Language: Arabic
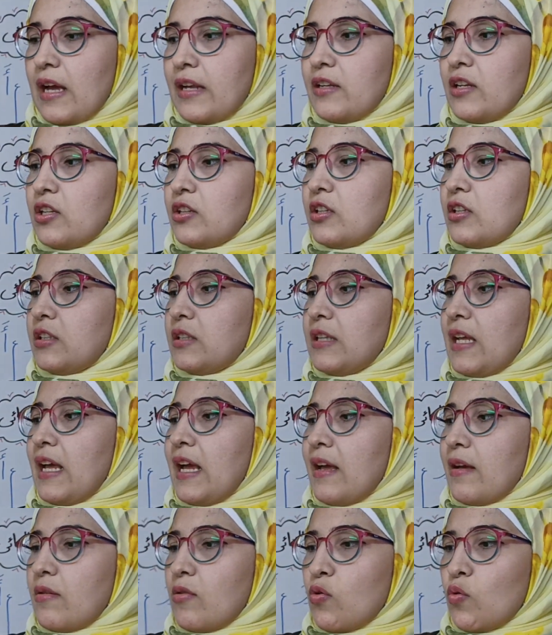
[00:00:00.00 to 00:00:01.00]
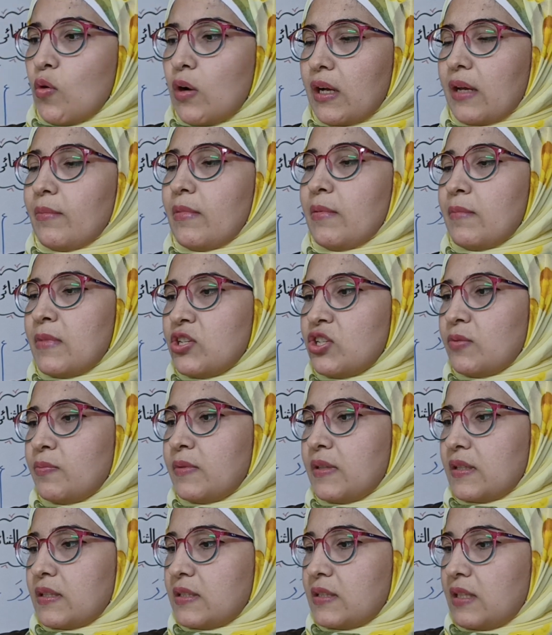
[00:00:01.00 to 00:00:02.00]
هنقدر ده هو كمان ماشي
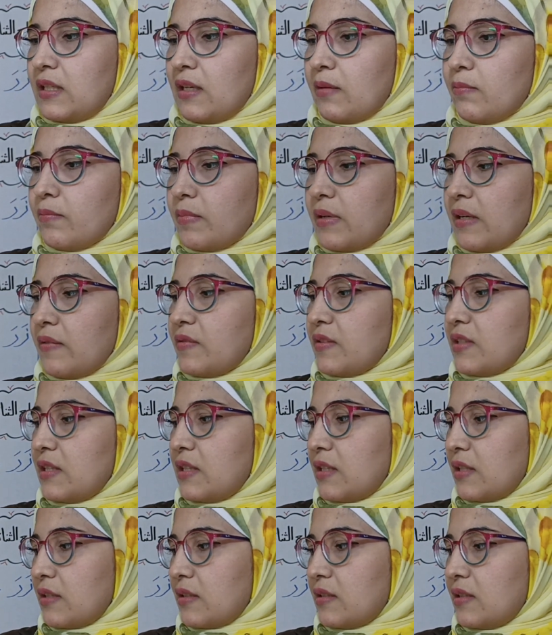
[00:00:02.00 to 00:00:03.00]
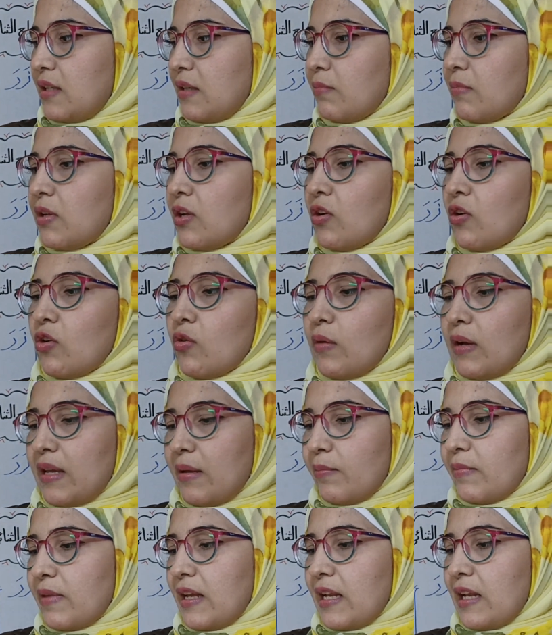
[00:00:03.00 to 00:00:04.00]
بترتيب بنفس الترتيب هو
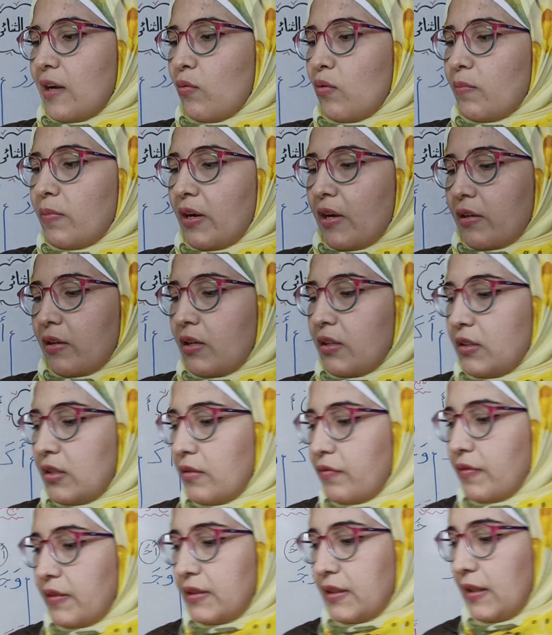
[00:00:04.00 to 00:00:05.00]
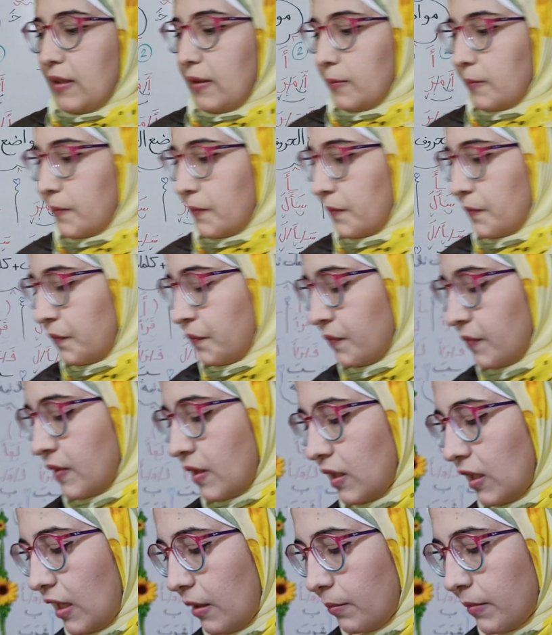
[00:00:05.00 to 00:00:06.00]
يبدأ الأول بحركة الفتح
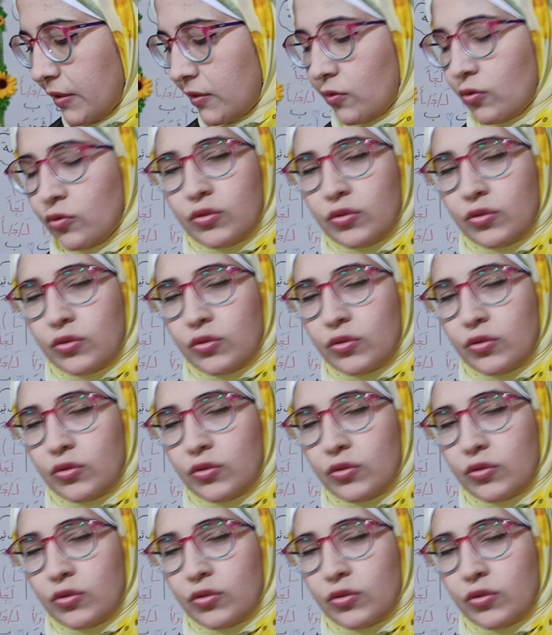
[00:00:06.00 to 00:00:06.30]
لما